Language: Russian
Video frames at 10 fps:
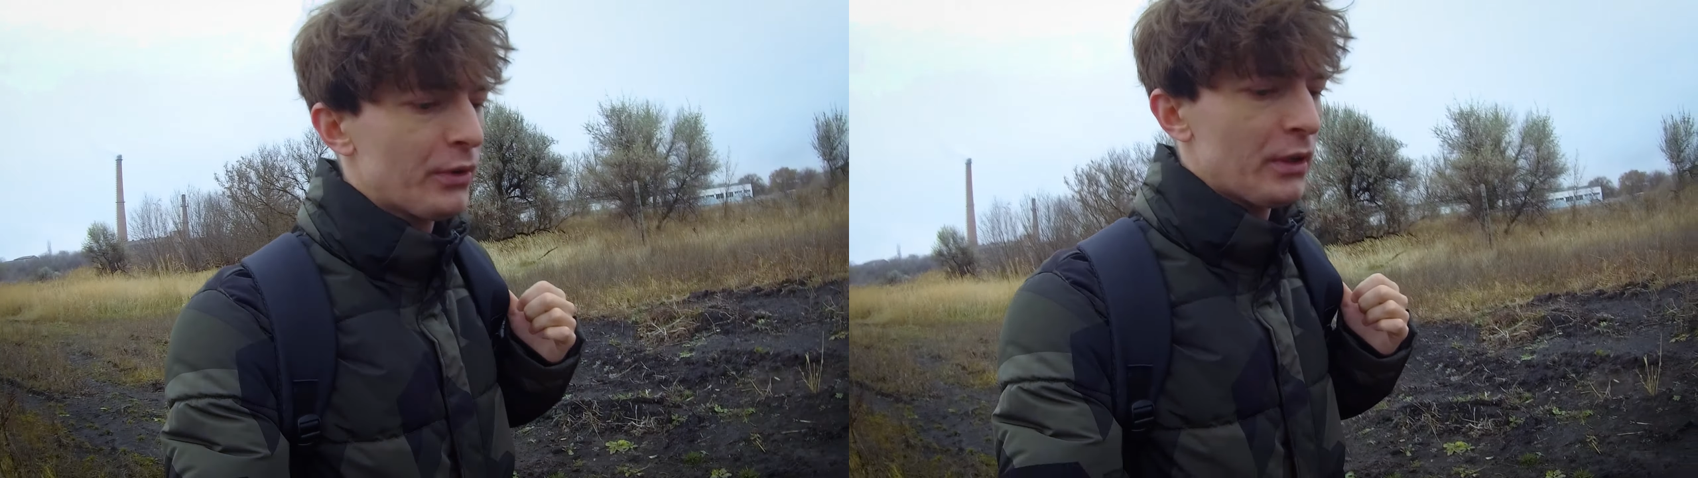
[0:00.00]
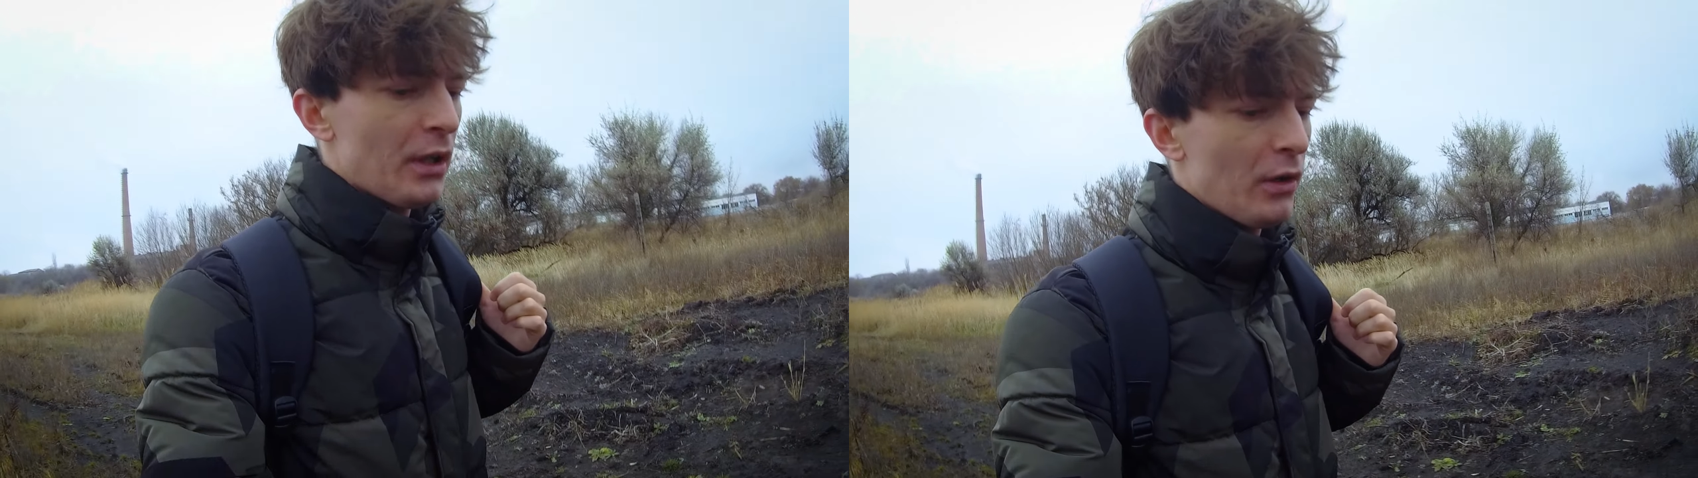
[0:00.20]

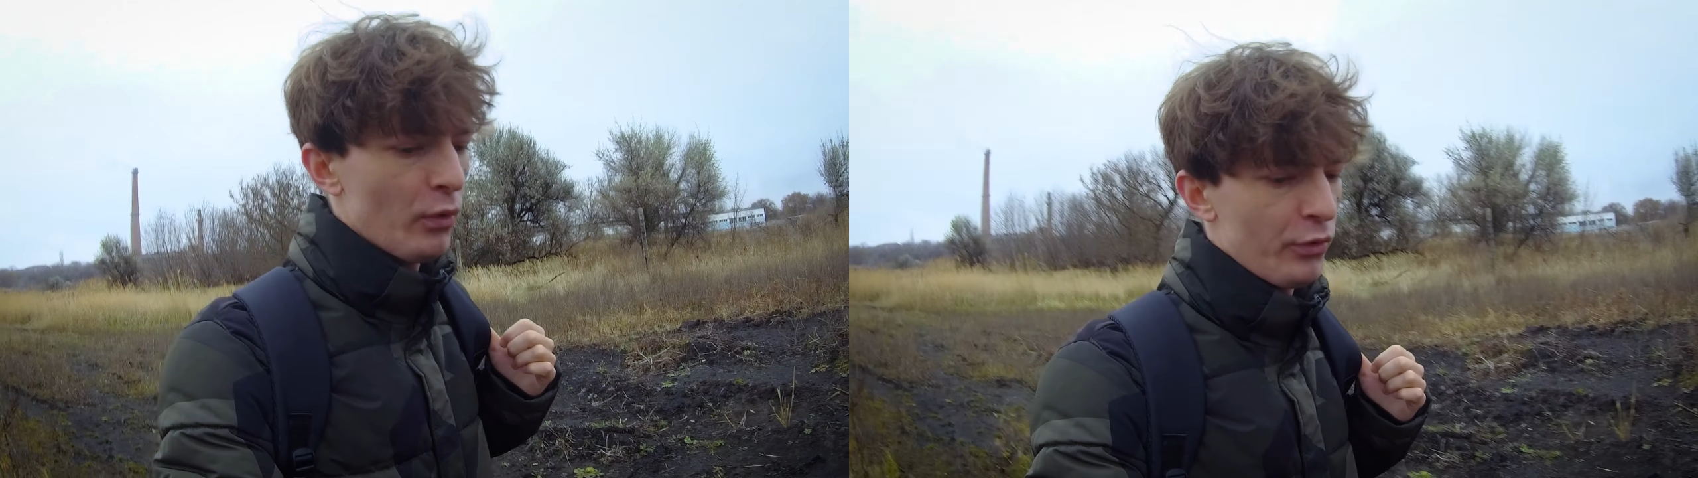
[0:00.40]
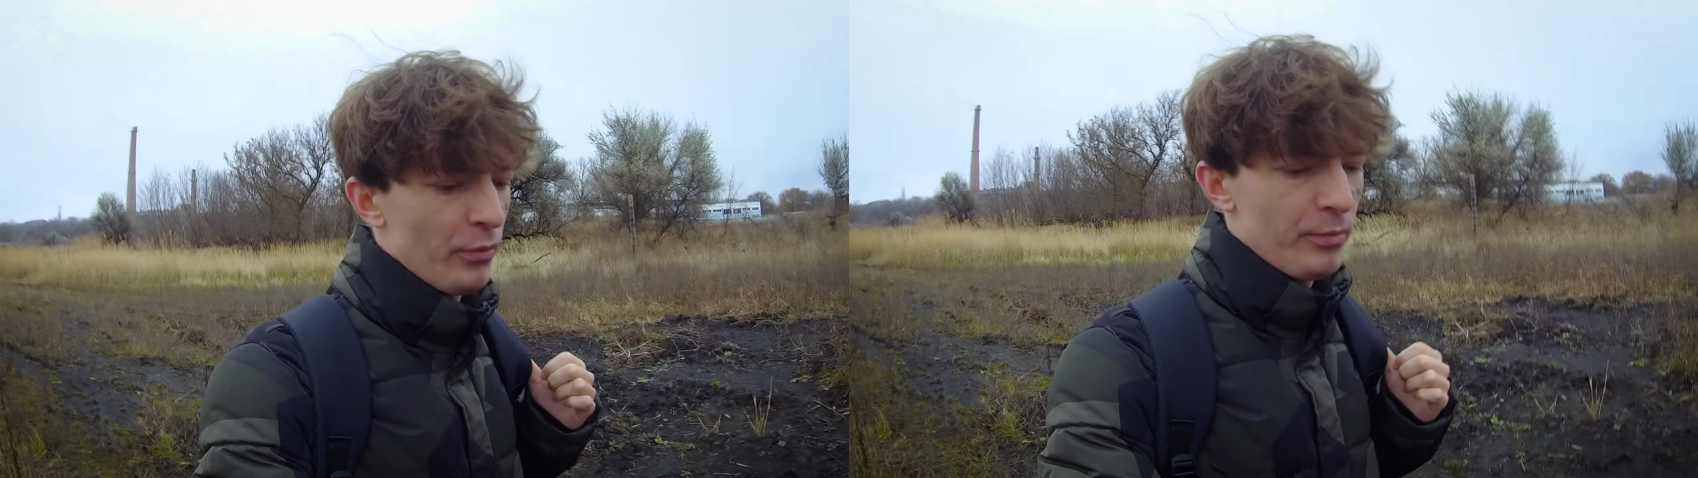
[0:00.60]
хотя как
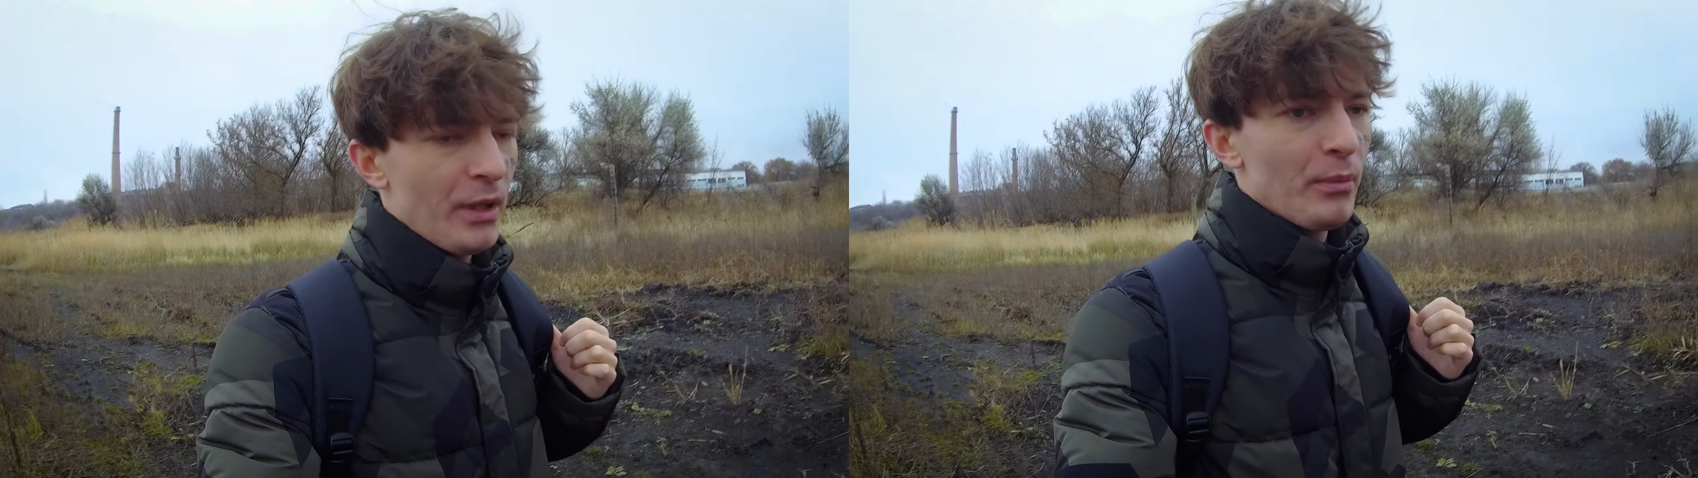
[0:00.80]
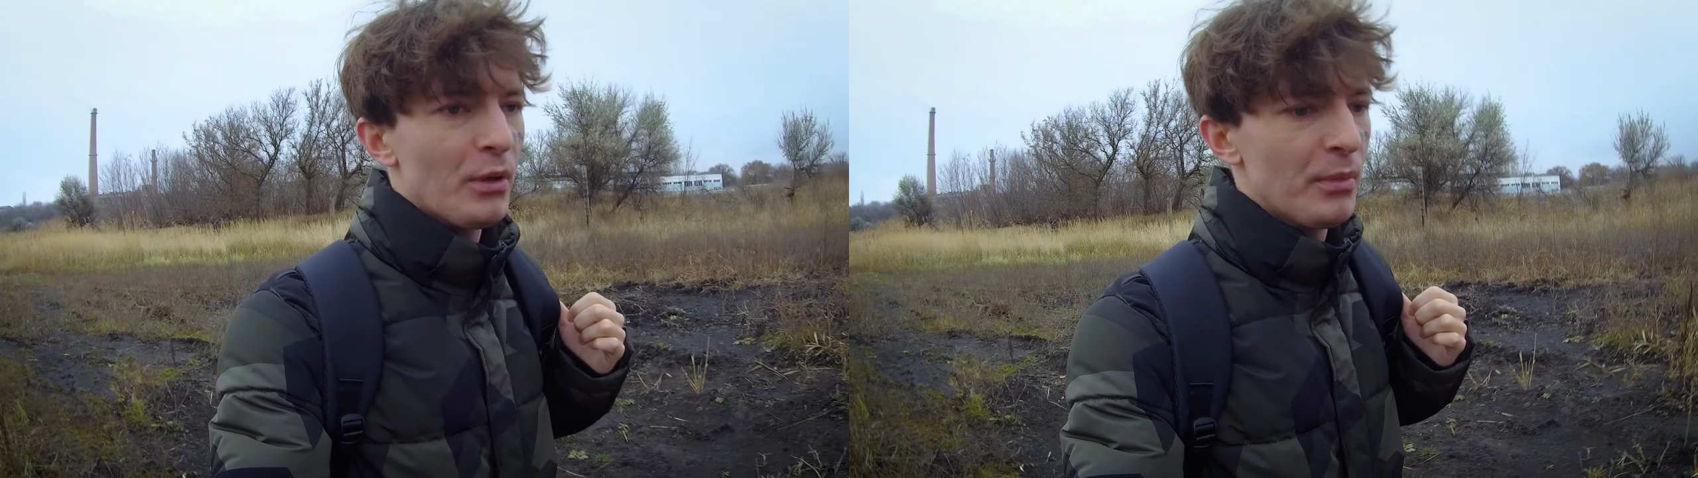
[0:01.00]

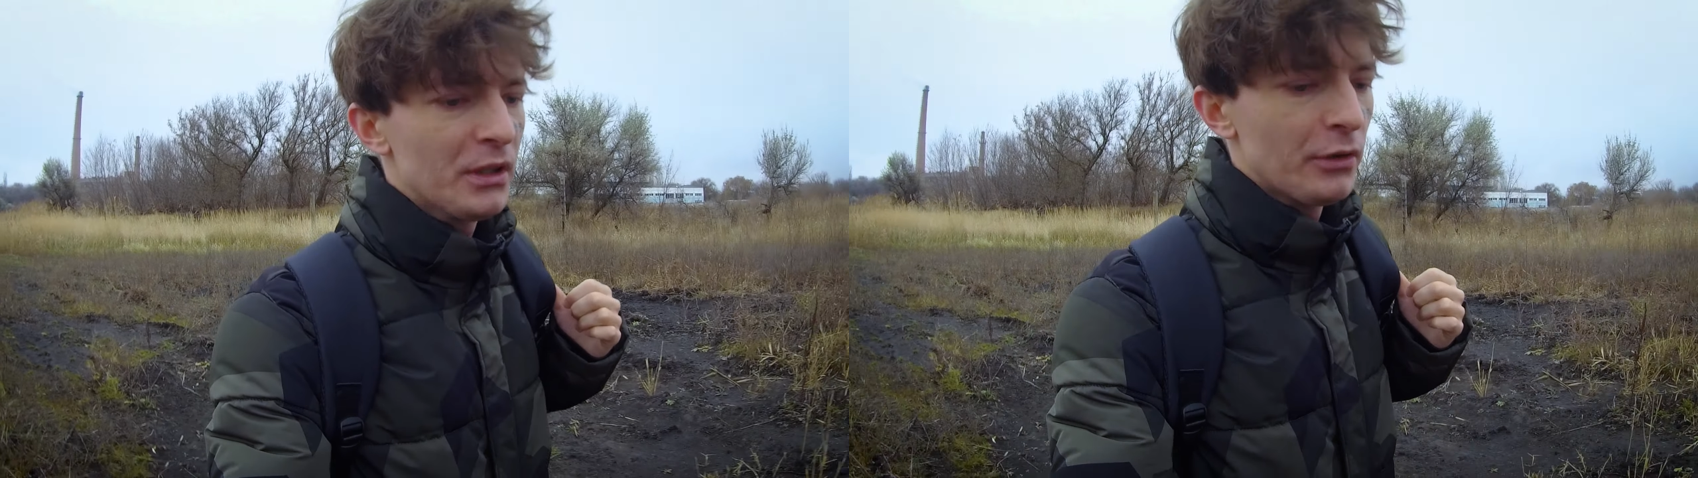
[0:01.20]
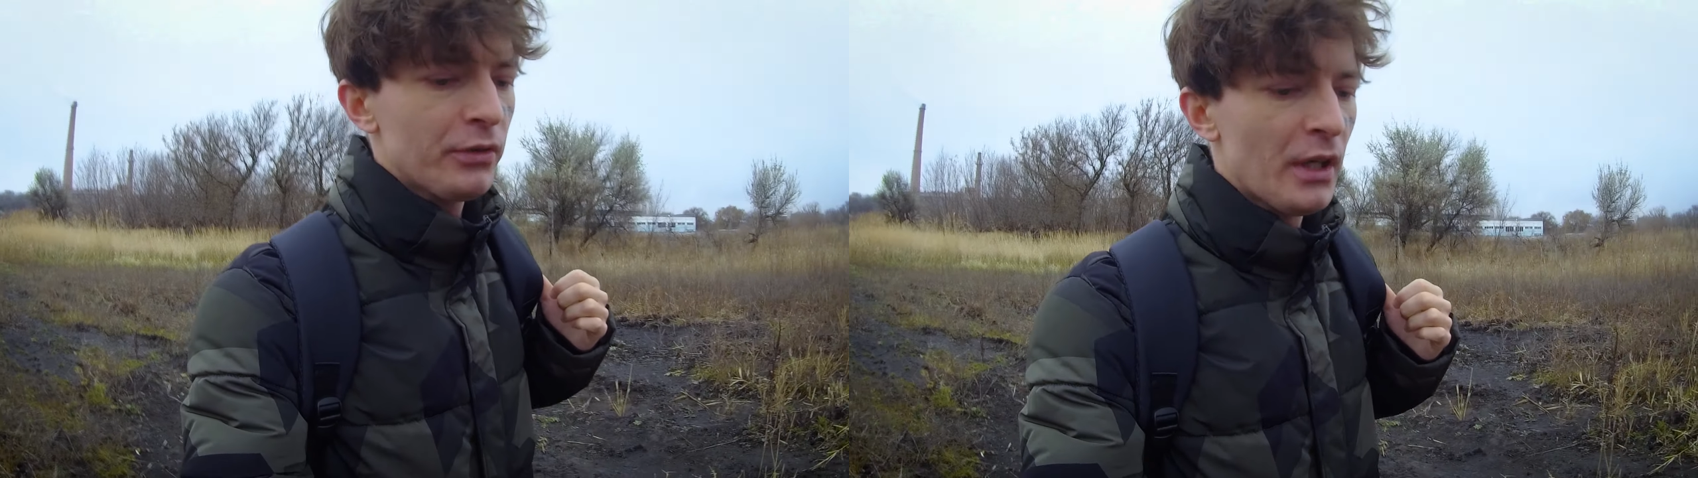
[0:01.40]
85
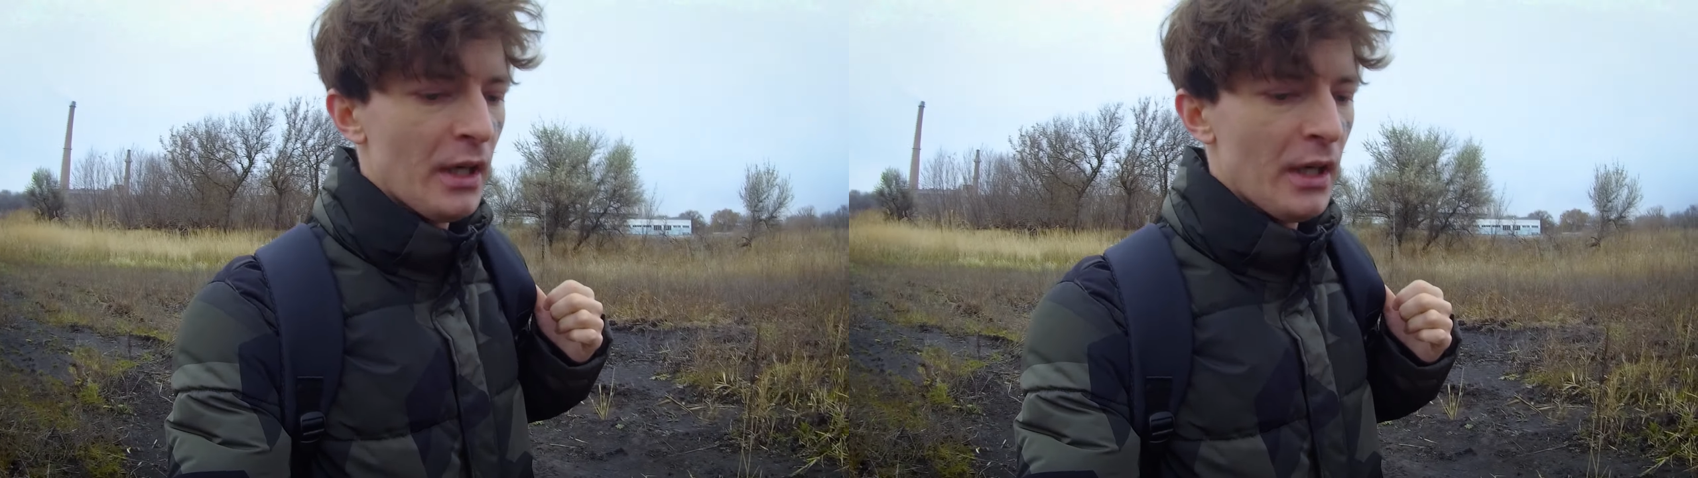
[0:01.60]
мм.